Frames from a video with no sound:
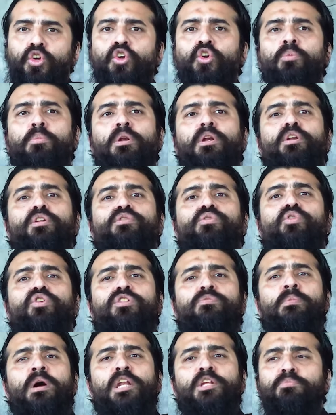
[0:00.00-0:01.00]
ह्यूमन
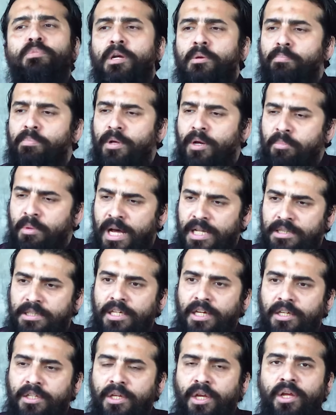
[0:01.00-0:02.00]
रिसोर्स मैनेजमेंट बर्बाद
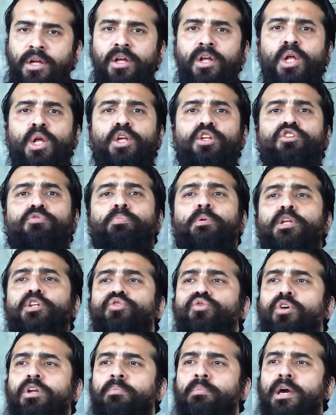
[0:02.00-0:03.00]
करके
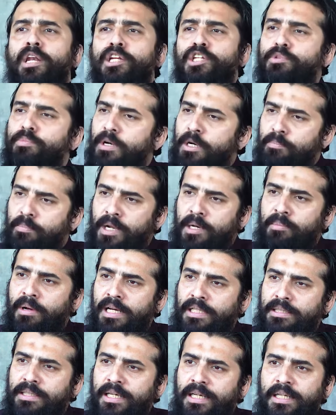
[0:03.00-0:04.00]
स्पिरिचुअल मैनेजमेंट
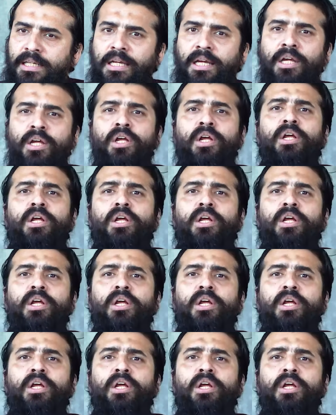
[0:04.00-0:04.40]
बर्बाद करके